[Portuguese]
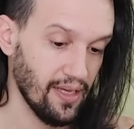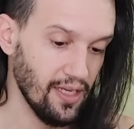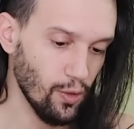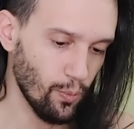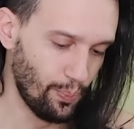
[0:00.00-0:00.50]

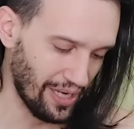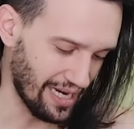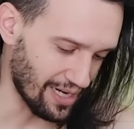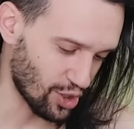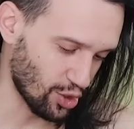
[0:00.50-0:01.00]
E um
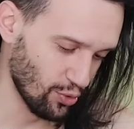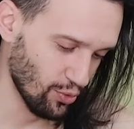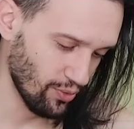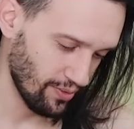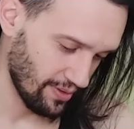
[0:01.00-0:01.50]

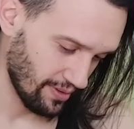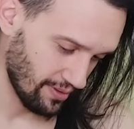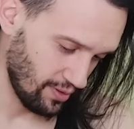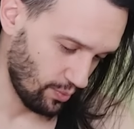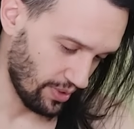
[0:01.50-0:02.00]
Pikachu.
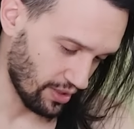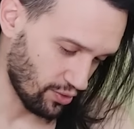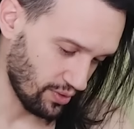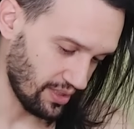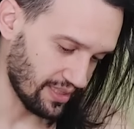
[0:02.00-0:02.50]
E o
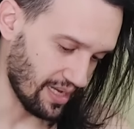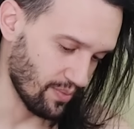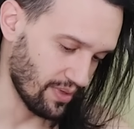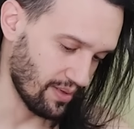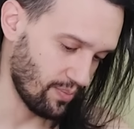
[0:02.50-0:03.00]
Pikachu você
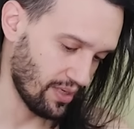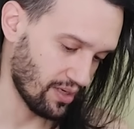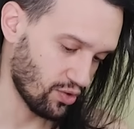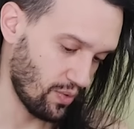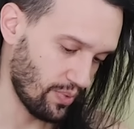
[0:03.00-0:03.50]
sabe, né?
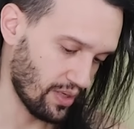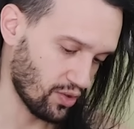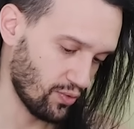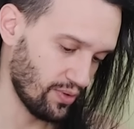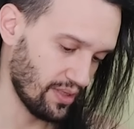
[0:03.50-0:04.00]
Pikachu é
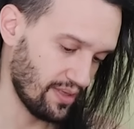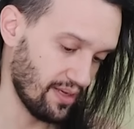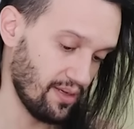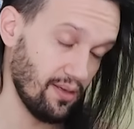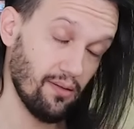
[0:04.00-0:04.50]
Pikachu, você
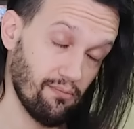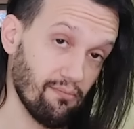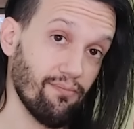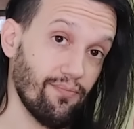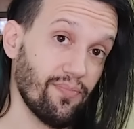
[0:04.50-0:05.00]
tem que
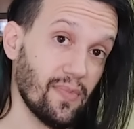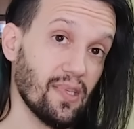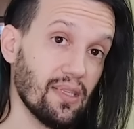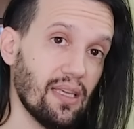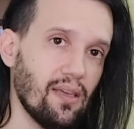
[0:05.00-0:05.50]

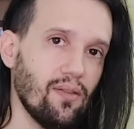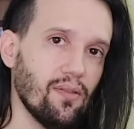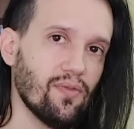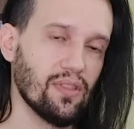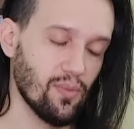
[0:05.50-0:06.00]
você tem que
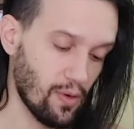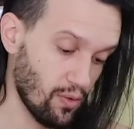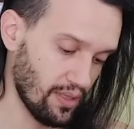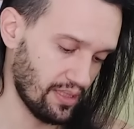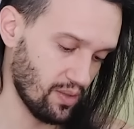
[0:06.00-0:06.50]
fazer uma
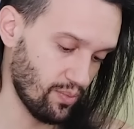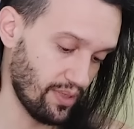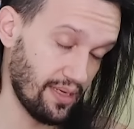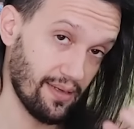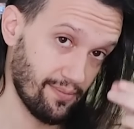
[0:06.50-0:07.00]
coleção,
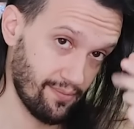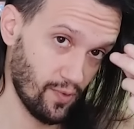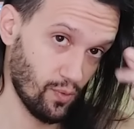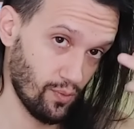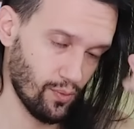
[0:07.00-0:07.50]
porque
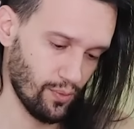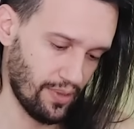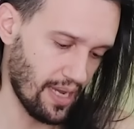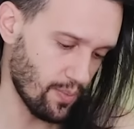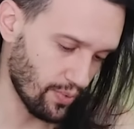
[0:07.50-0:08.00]
com o
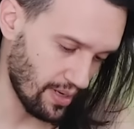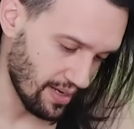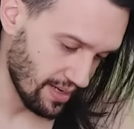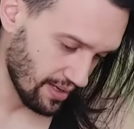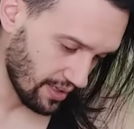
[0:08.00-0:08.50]
tempo, né?
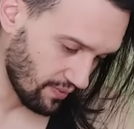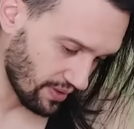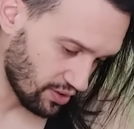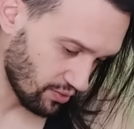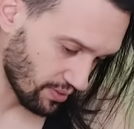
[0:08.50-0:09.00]

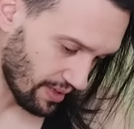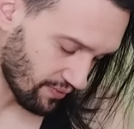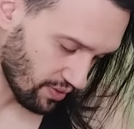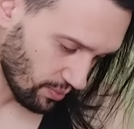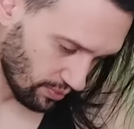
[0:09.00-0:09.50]
Reverso
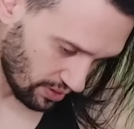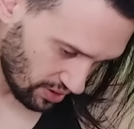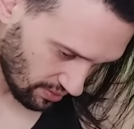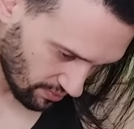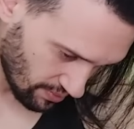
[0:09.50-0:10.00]
holográfico, olha que
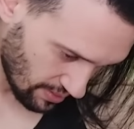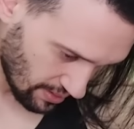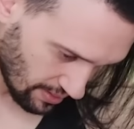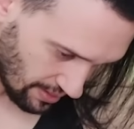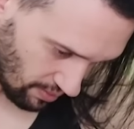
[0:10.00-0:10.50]
bonitinho.
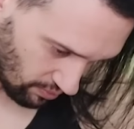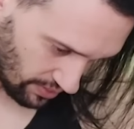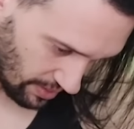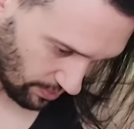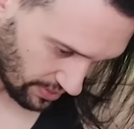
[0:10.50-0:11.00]
É um
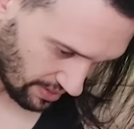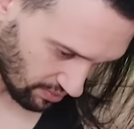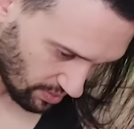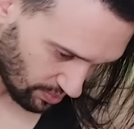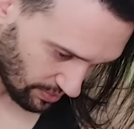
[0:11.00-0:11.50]
simples, né? Um
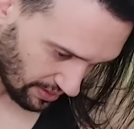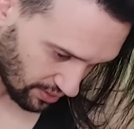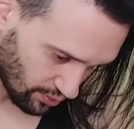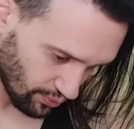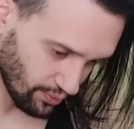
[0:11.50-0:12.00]
simples de
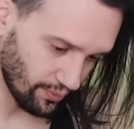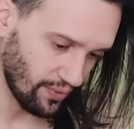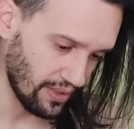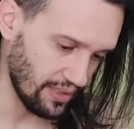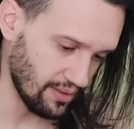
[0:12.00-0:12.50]
cachorro,
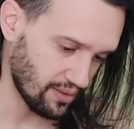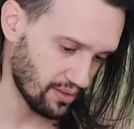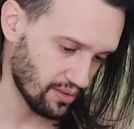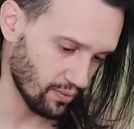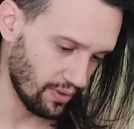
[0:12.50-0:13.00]

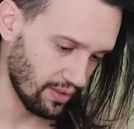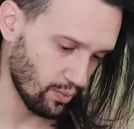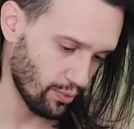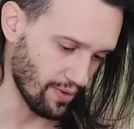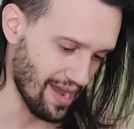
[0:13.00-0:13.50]
feliz,
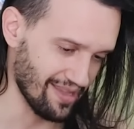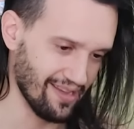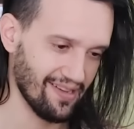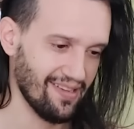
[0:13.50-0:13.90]
olhando para o nada.